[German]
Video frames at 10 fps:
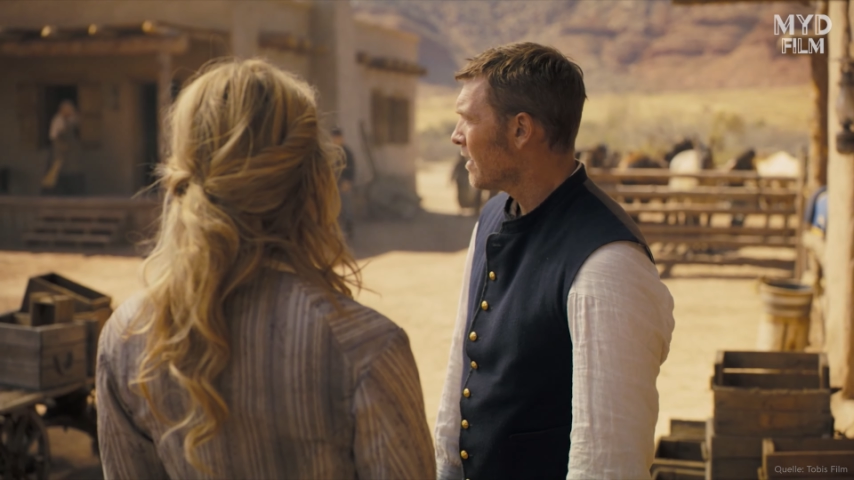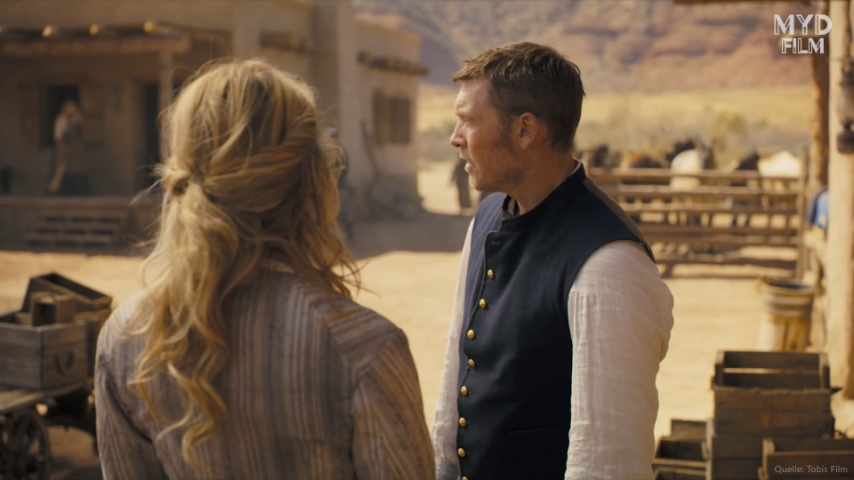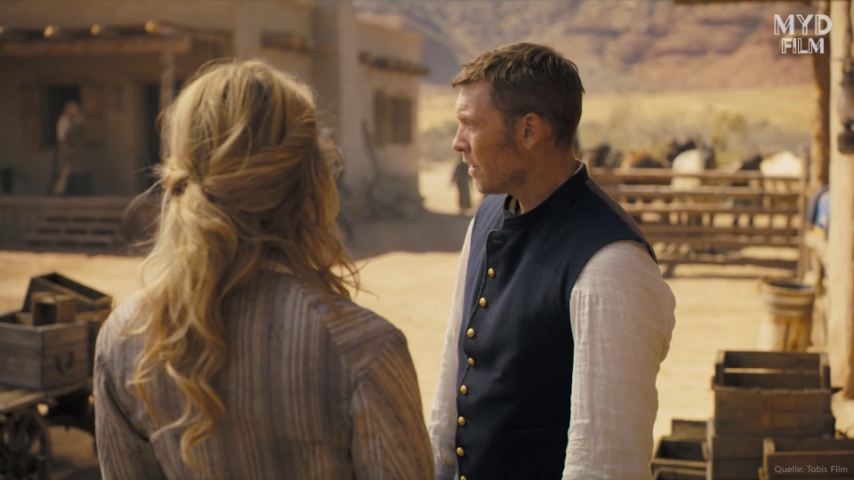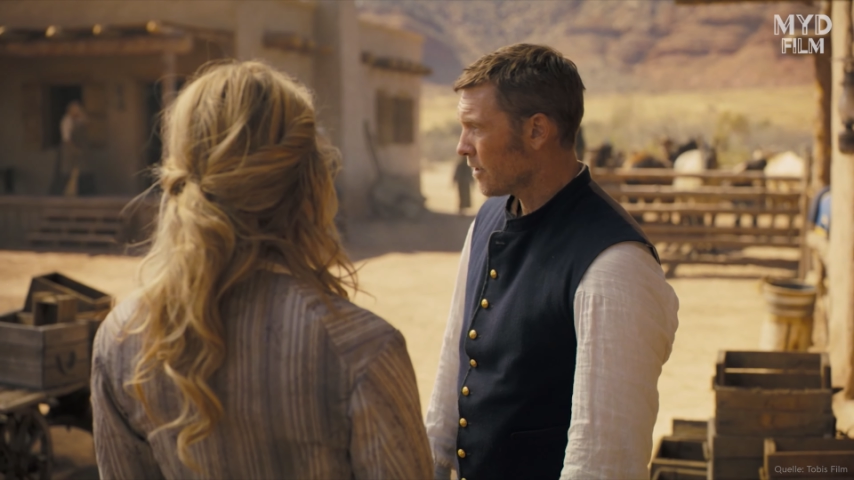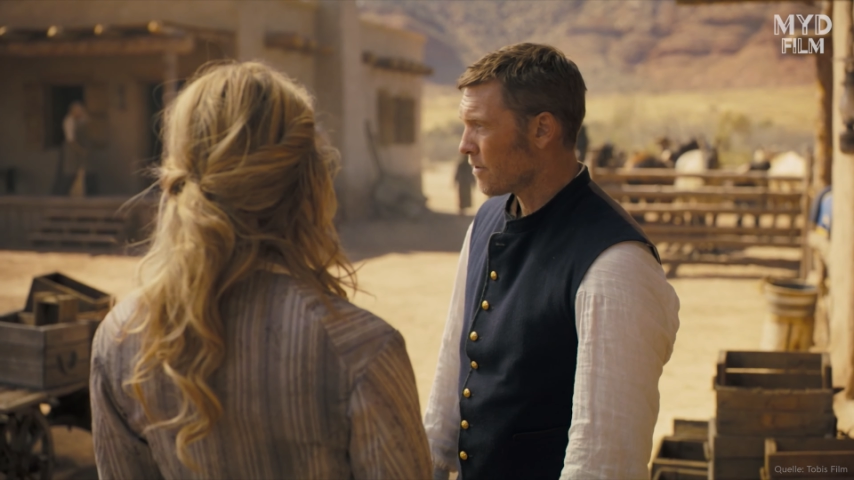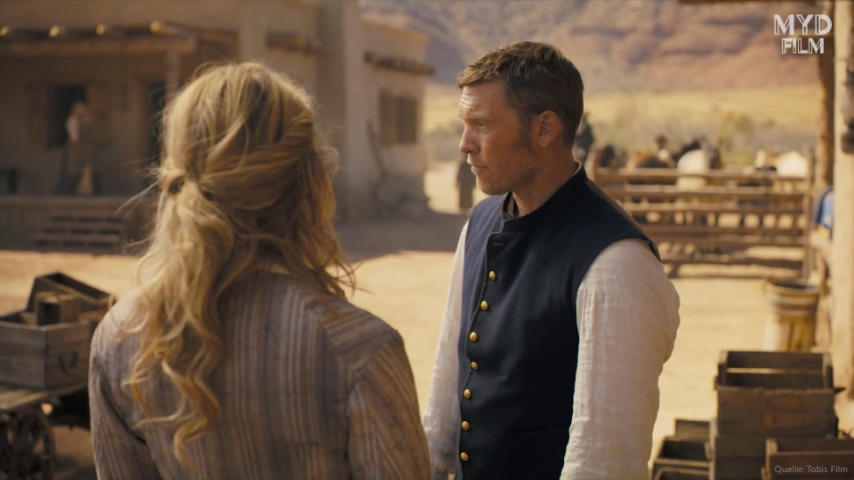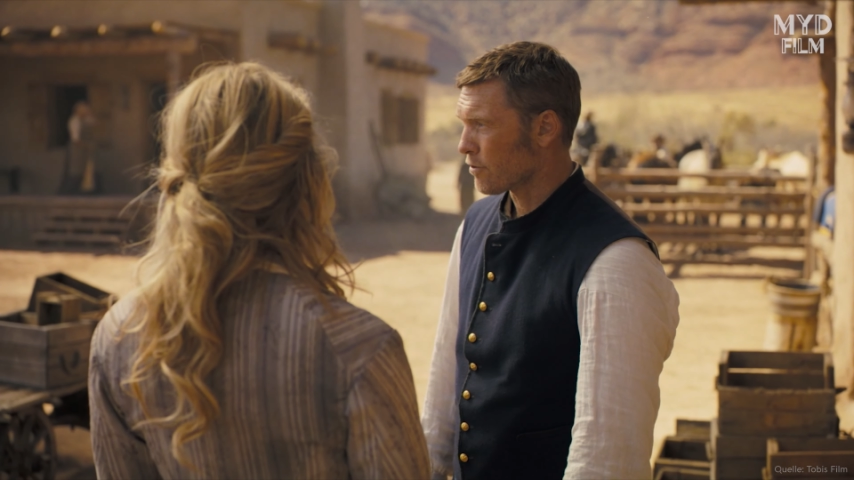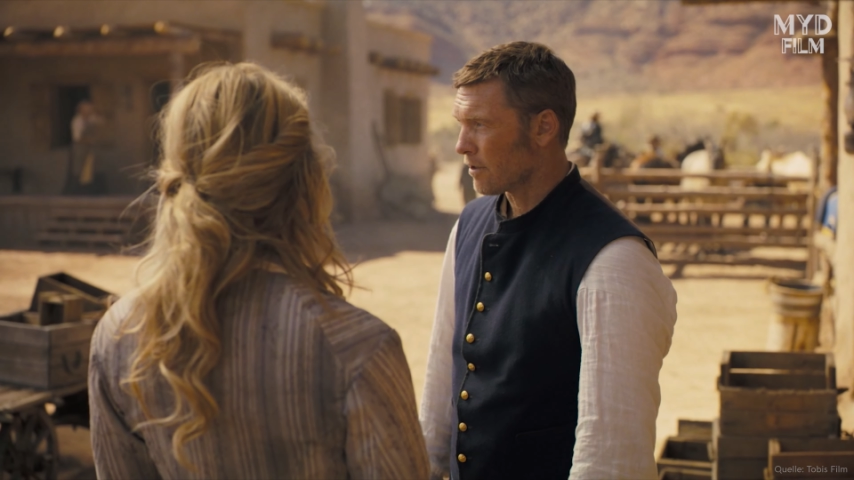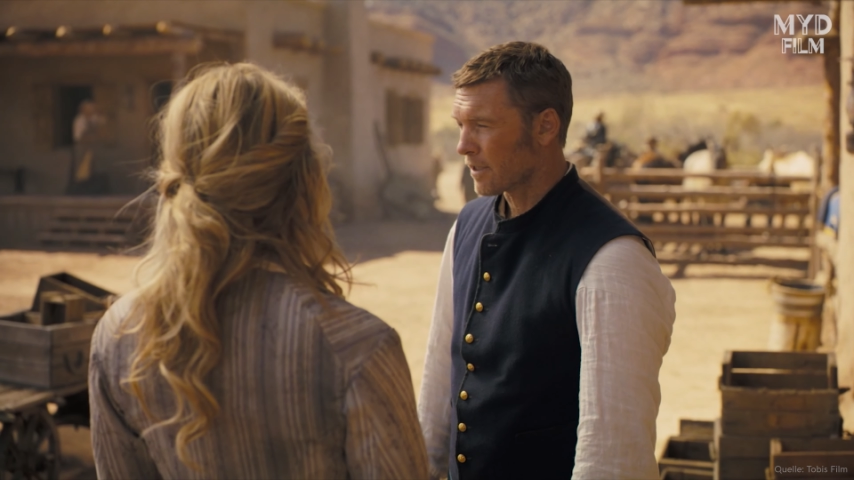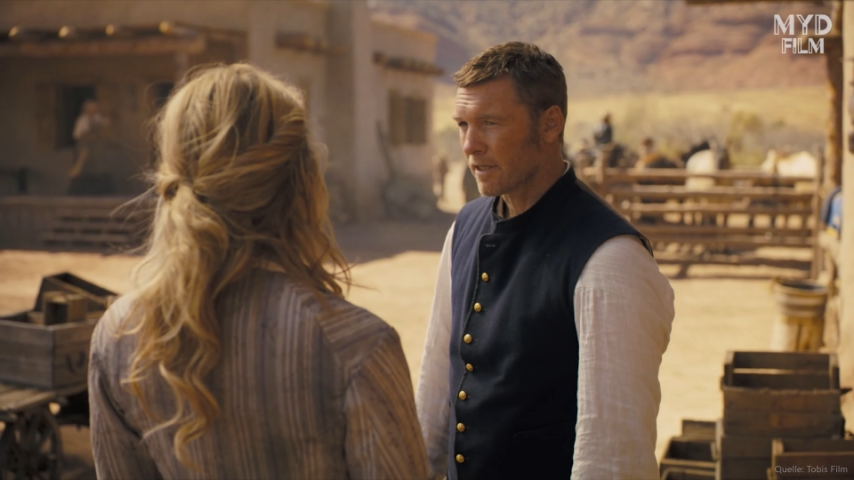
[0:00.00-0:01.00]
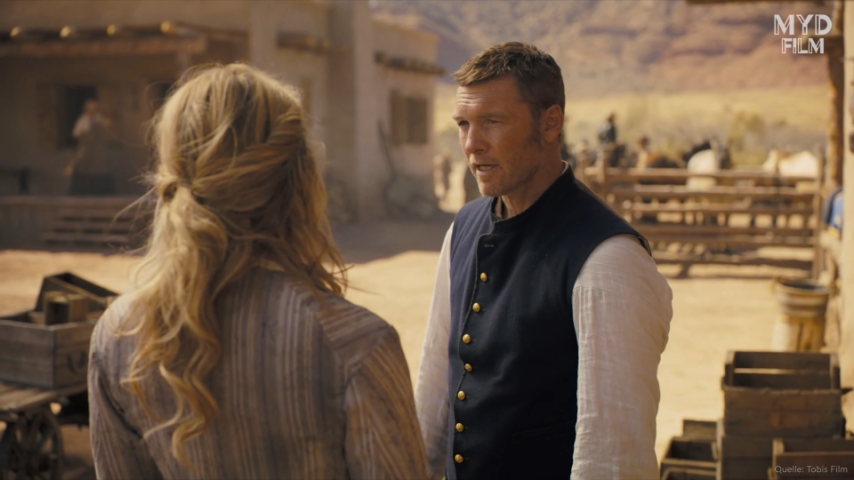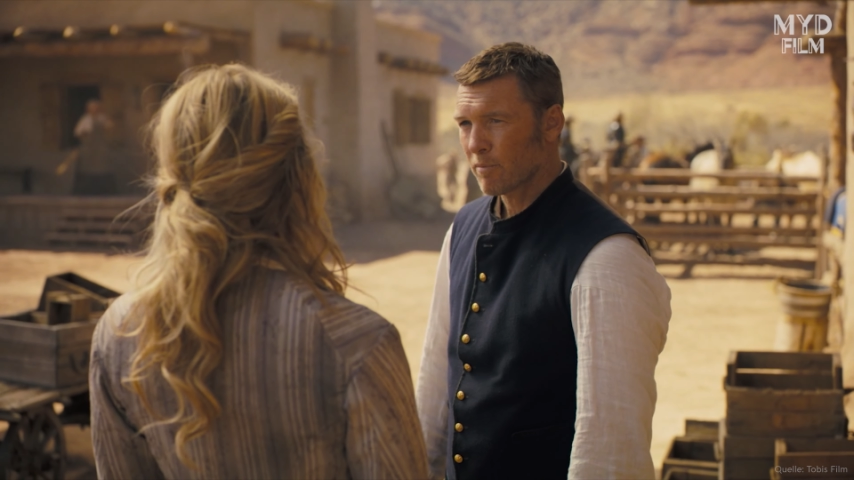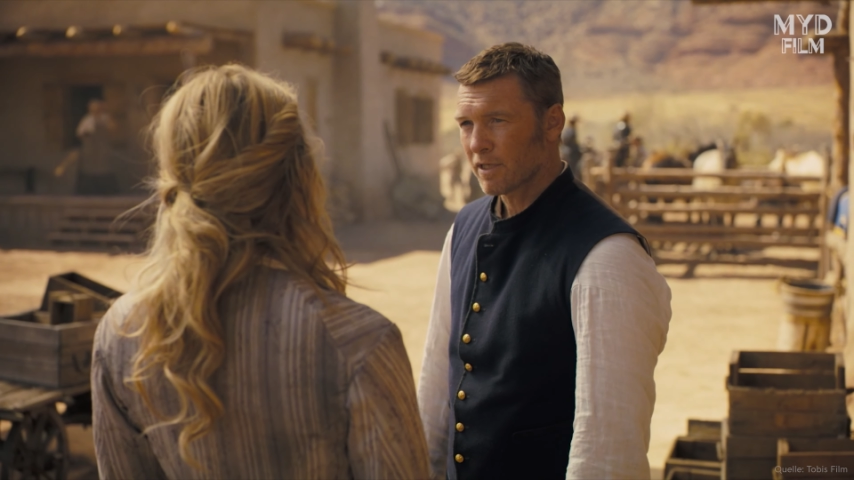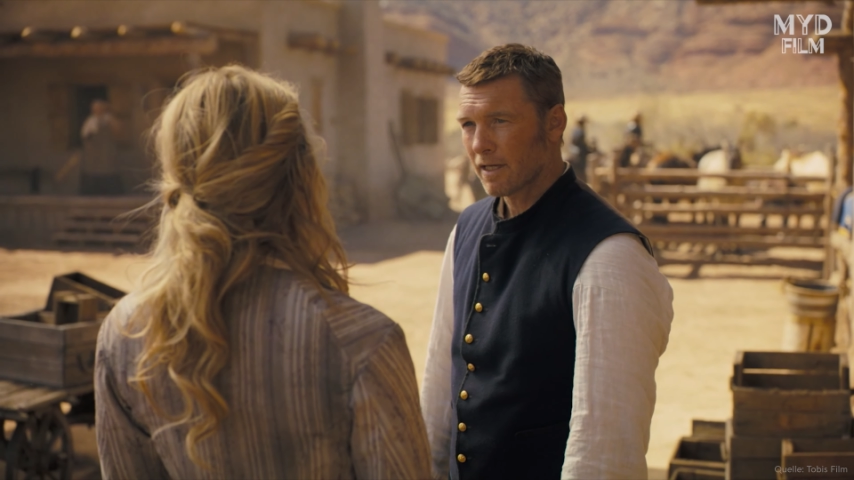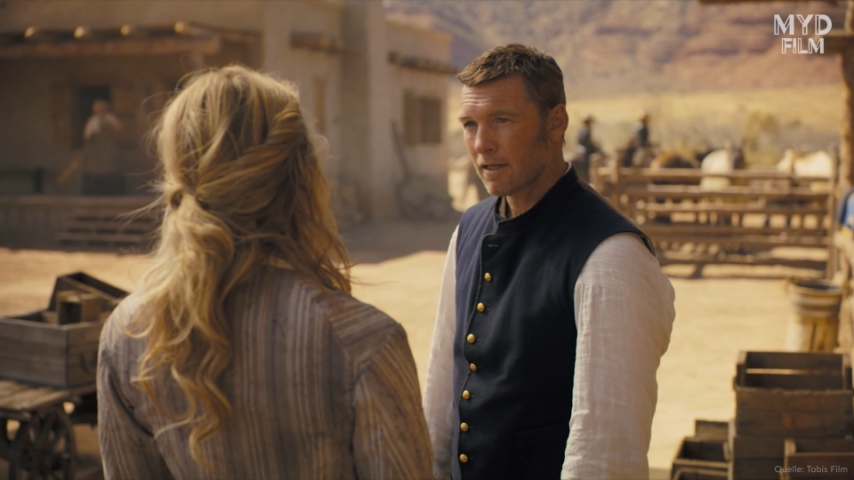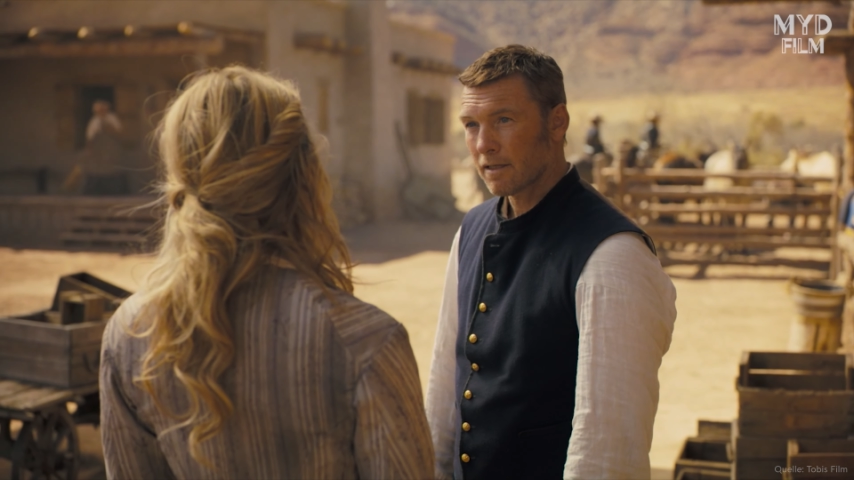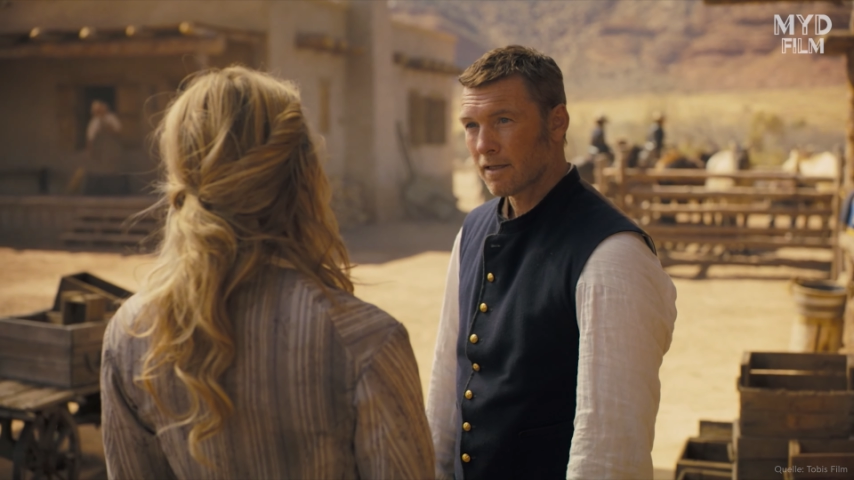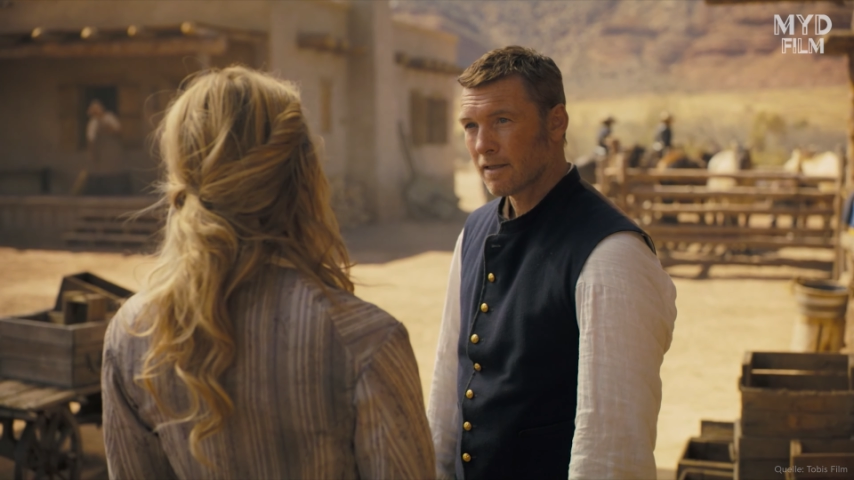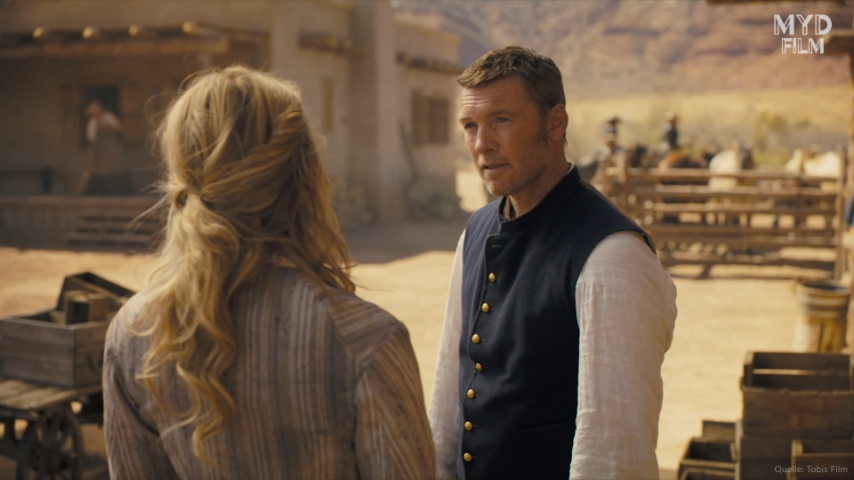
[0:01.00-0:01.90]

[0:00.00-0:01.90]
Allerdings ist der Cast relativ